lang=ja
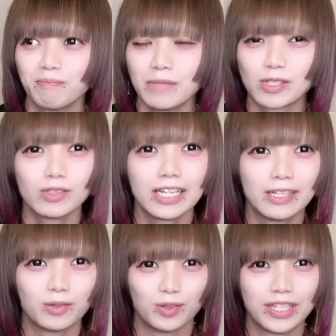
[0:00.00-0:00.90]
まあそんないい
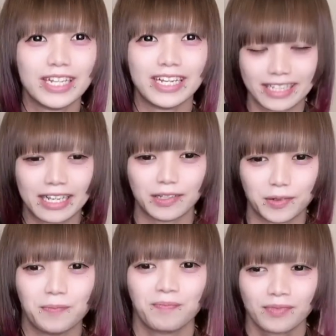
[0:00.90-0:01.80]
の飲んでんだけ
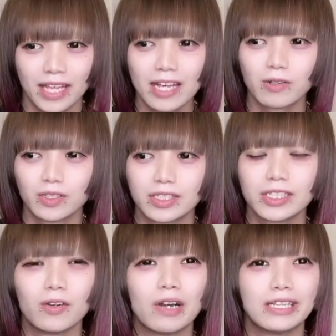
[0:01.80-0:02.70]
ど、結構そっ
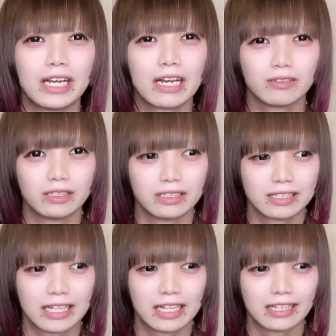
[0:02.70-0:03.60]
ちの方が長く
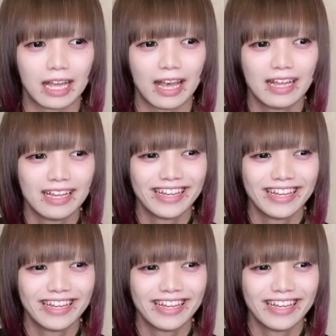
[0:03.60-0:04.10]
続けてて、